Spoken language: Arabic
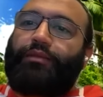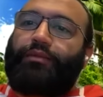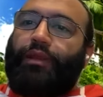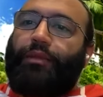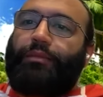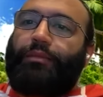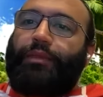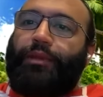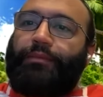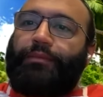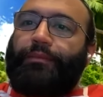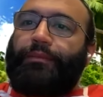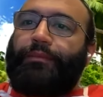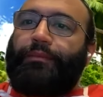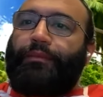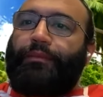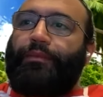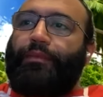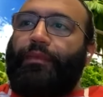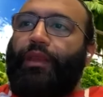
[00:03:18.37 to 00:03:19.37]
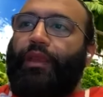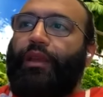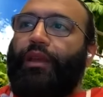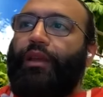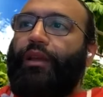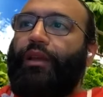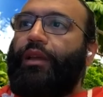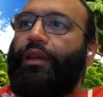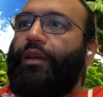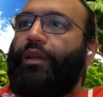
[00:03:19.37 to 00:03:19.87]
تمام؟
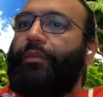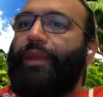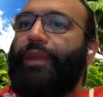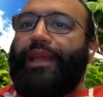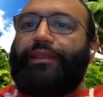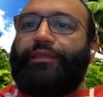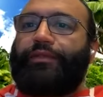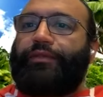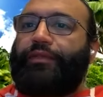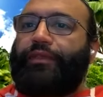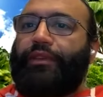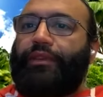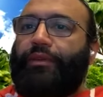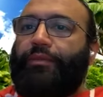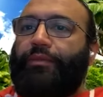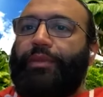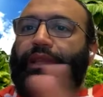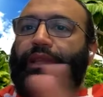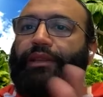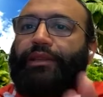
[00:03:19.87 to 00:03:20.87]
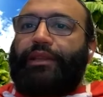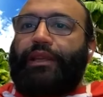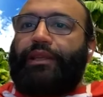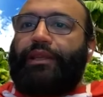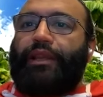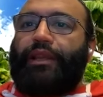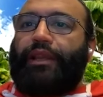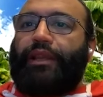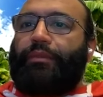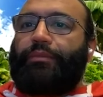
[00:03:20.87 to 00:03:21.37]
آه، مات في بيت
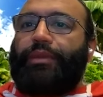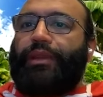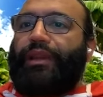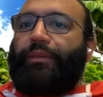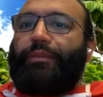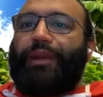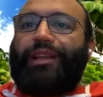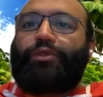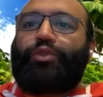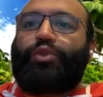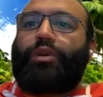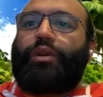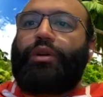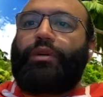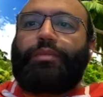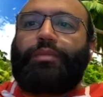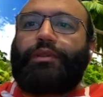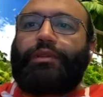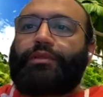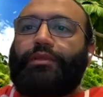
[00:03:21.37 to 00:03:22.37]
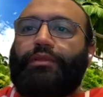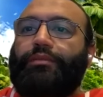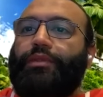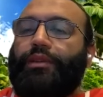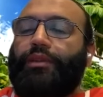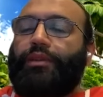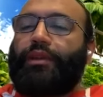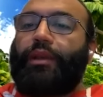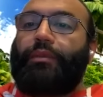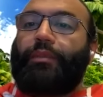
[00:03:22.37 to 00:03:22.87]
كده كان بينام على التراب اصلا
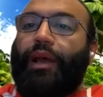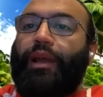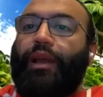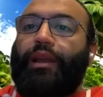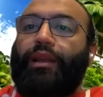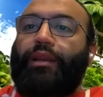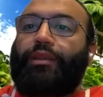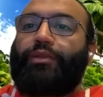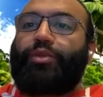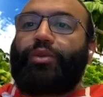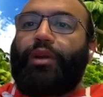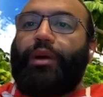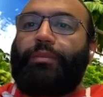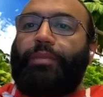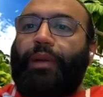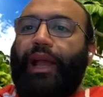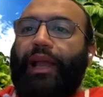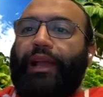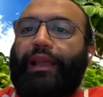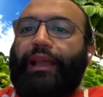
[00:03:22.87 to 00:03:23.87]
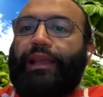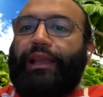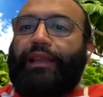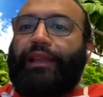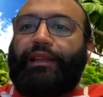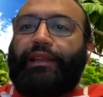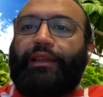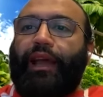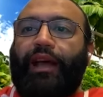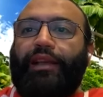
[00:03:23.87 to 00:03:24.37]
بينام على التراب حاجه
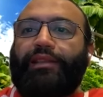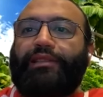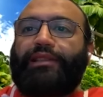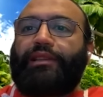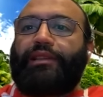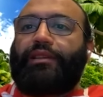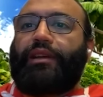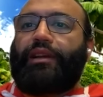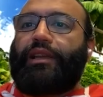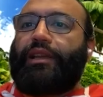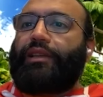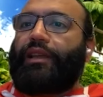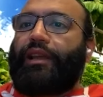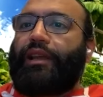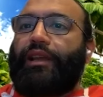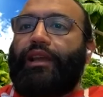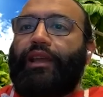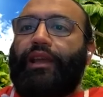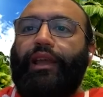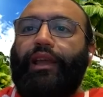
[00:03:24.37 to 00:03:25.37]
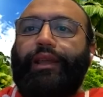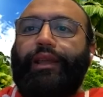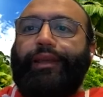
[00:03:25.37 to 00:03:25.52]
كده حصيره كده